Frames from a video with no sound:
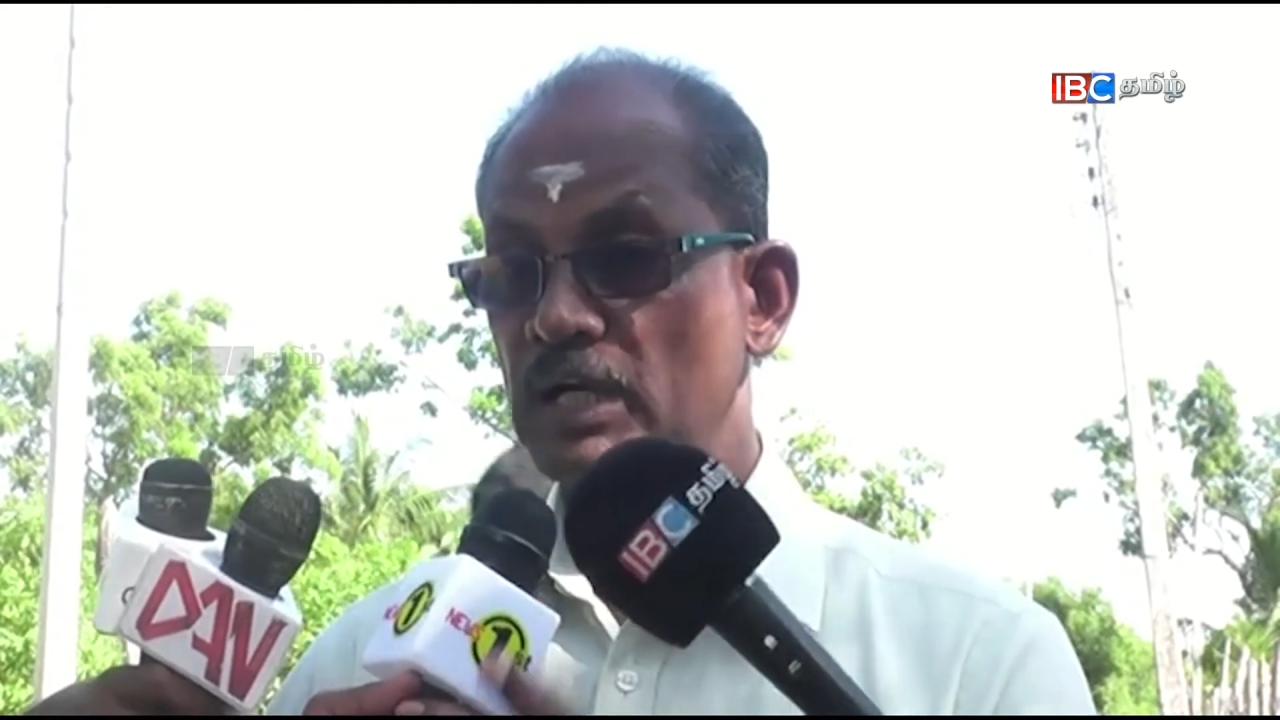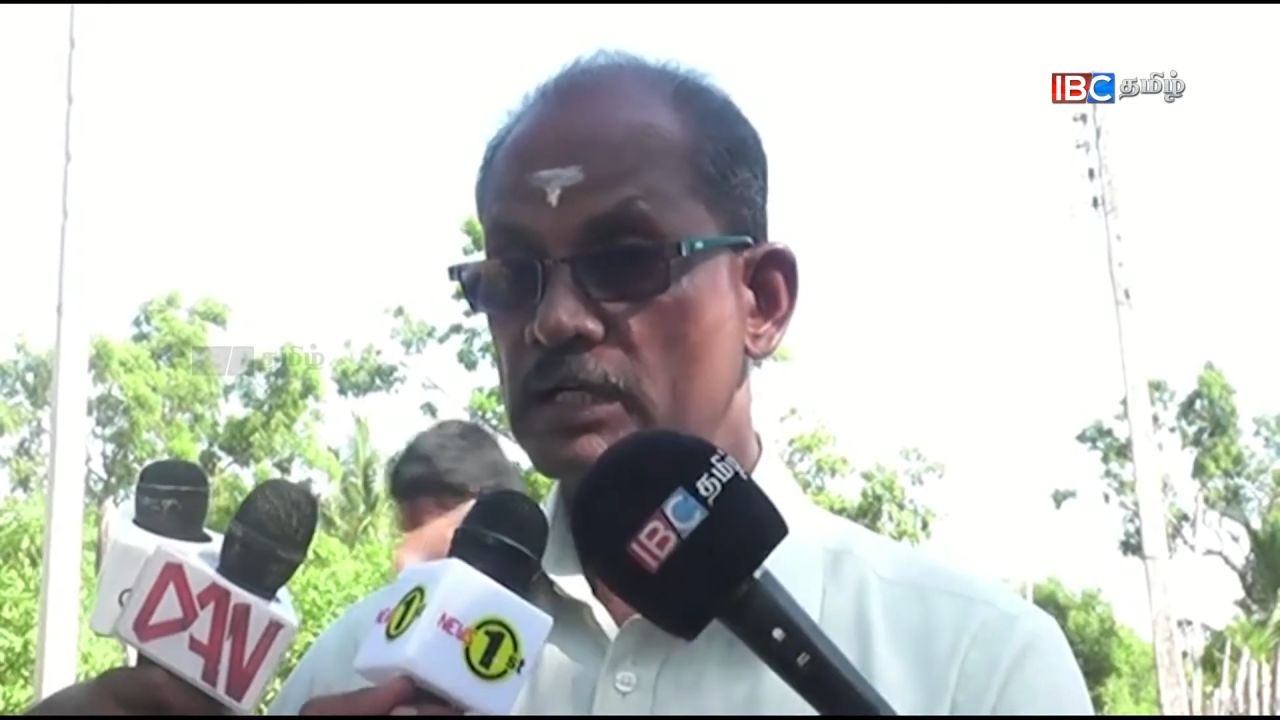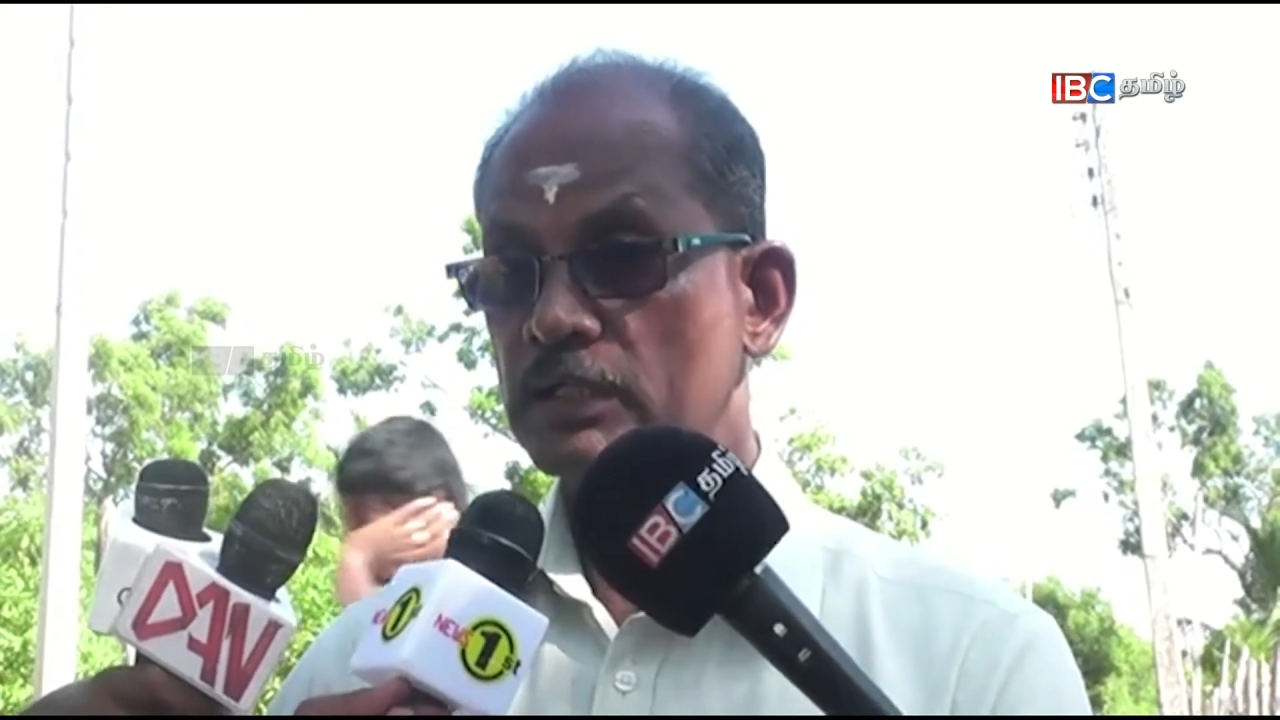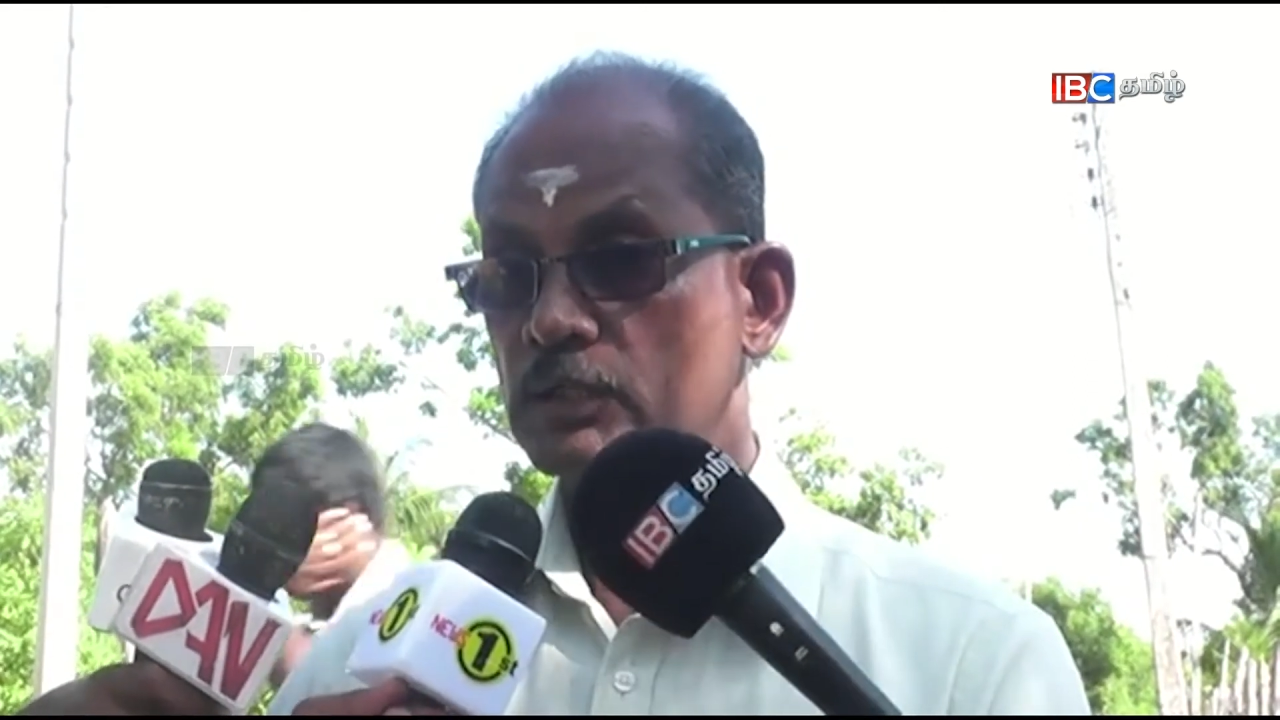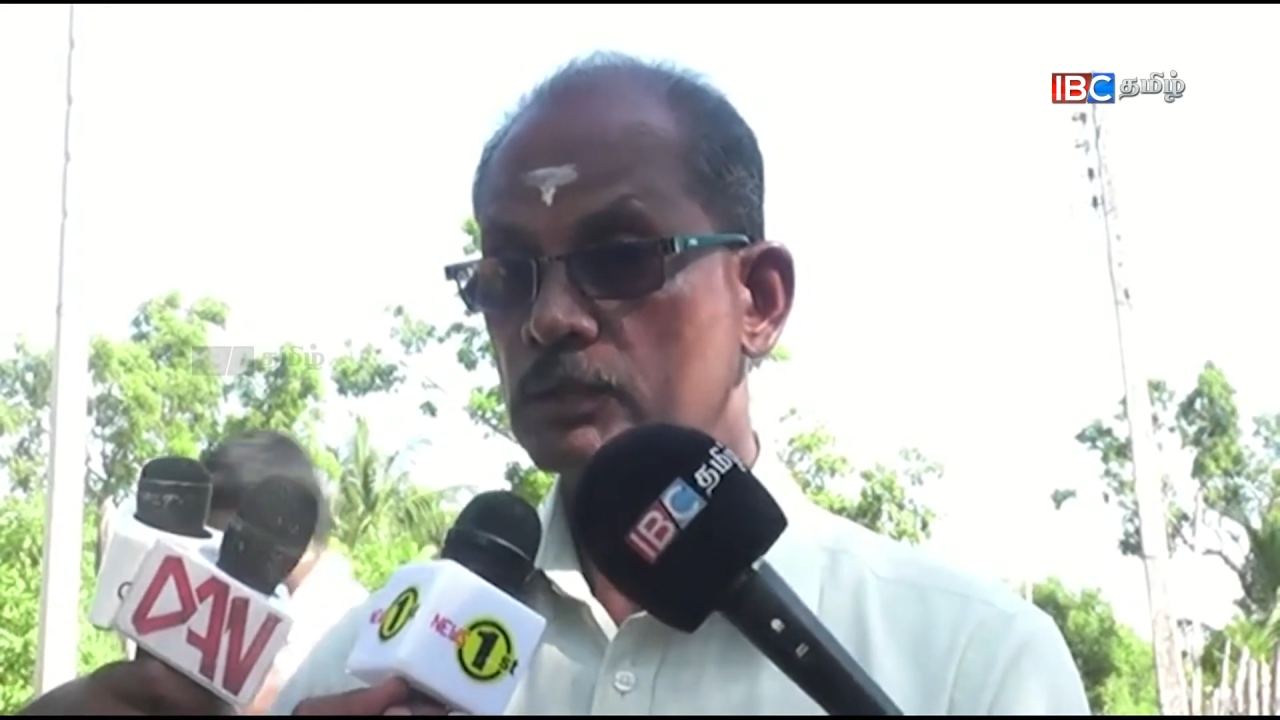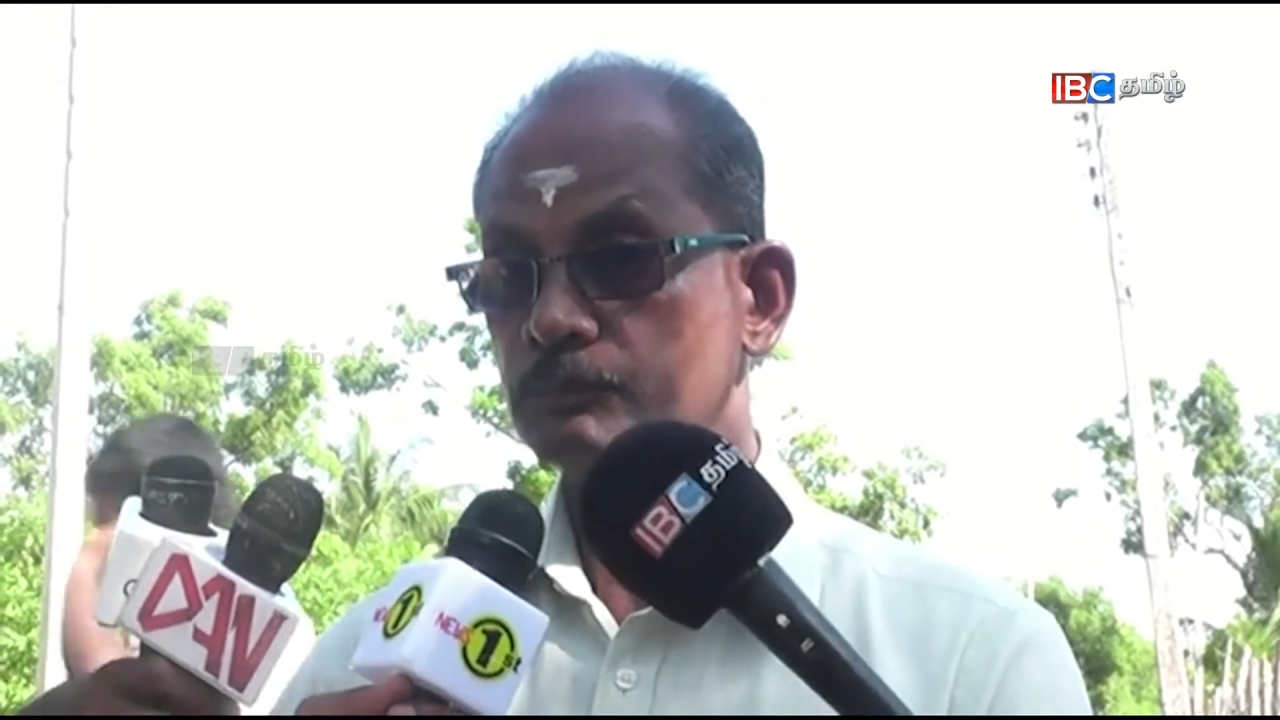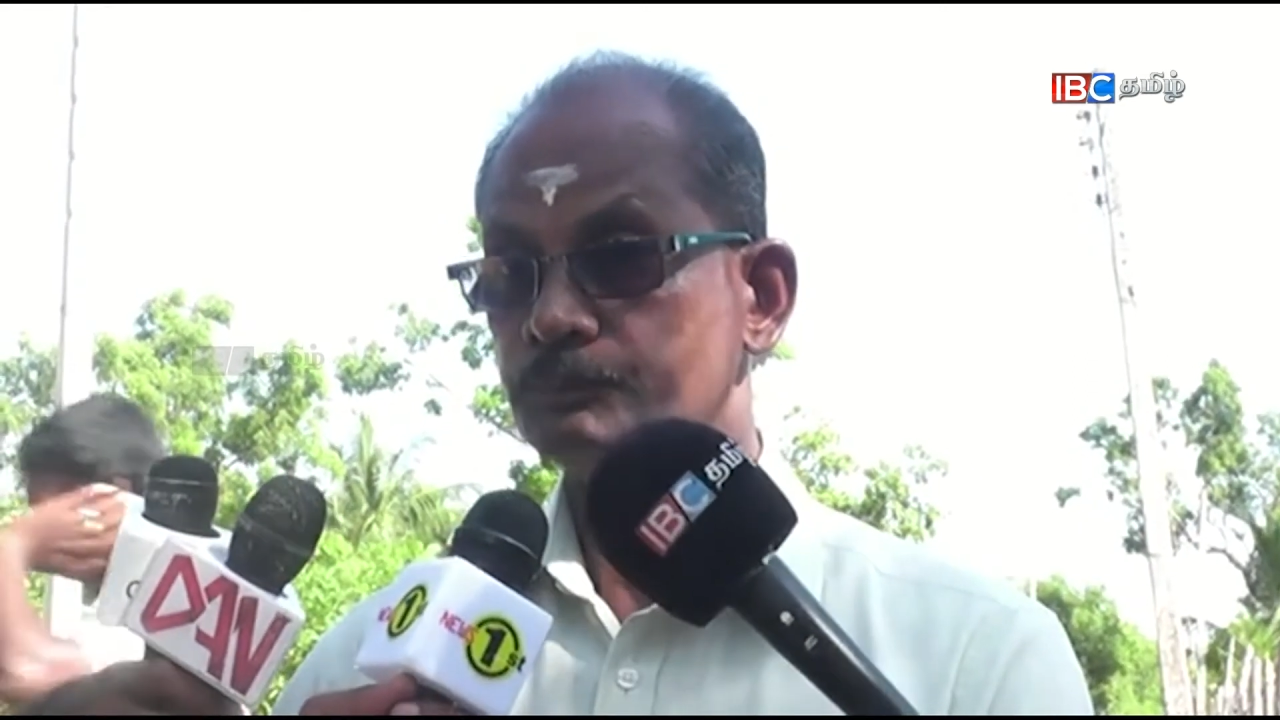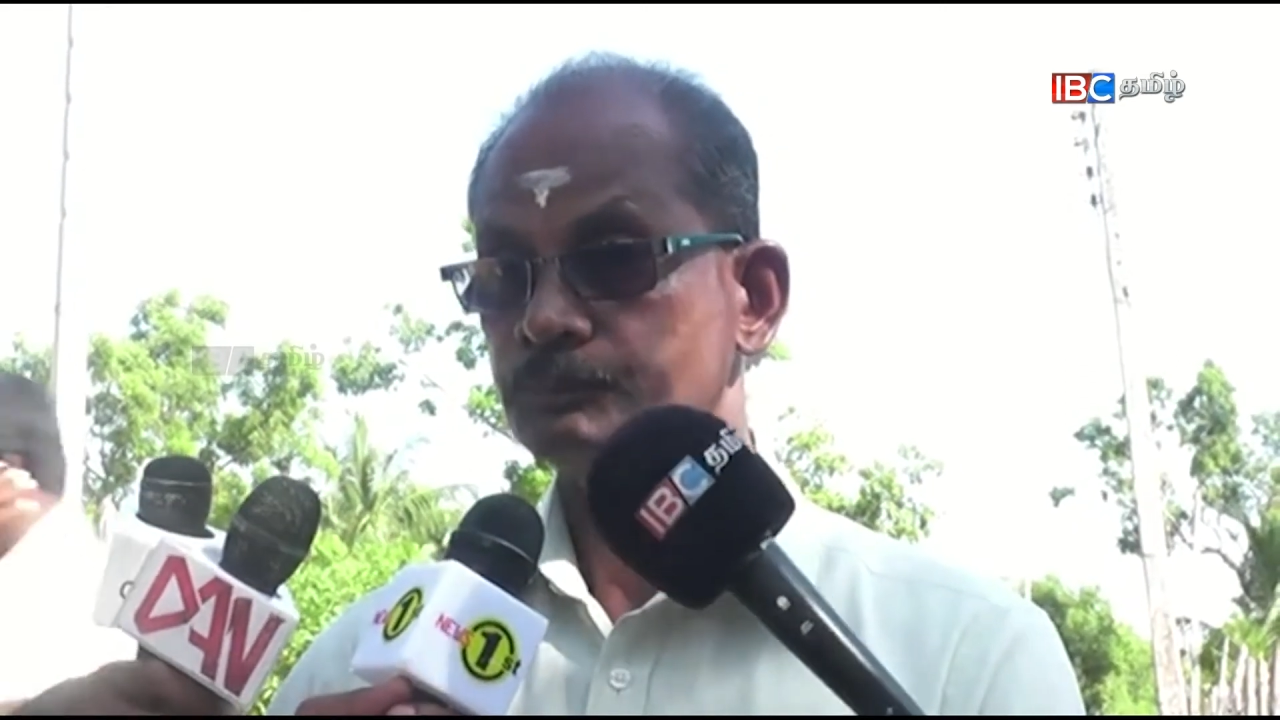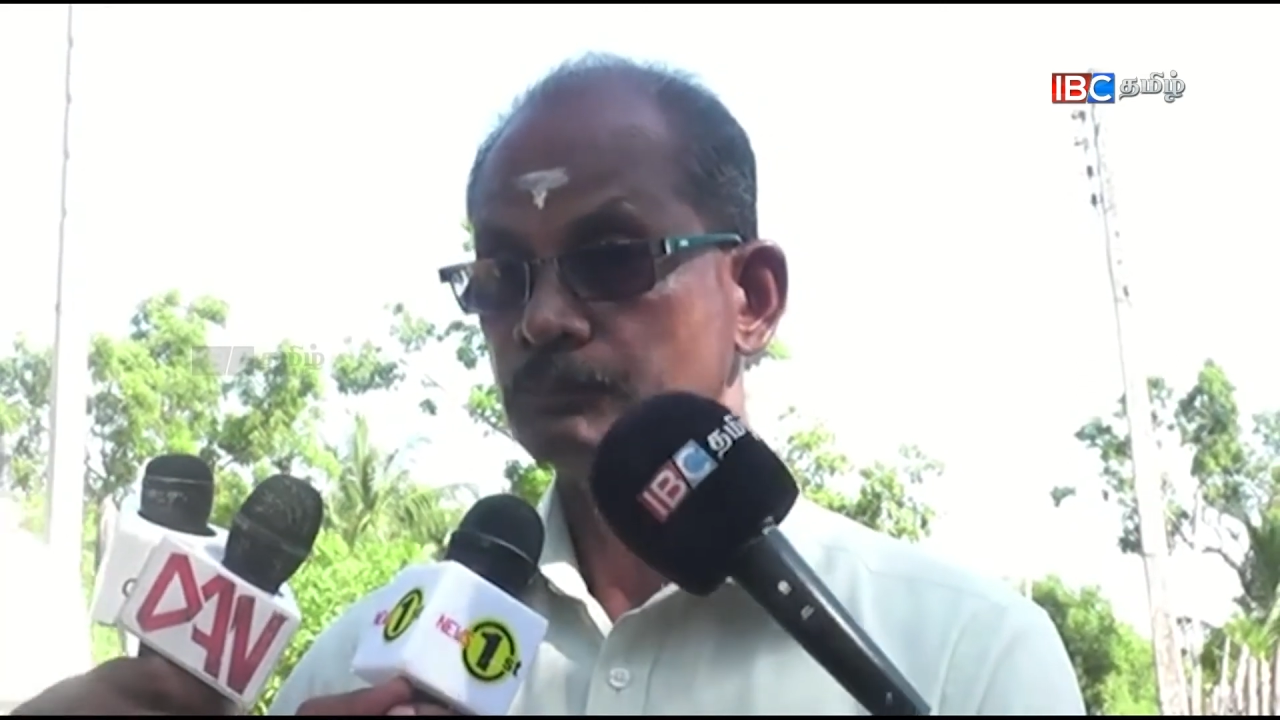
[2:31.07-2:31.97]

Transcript: மக்களுக்கும்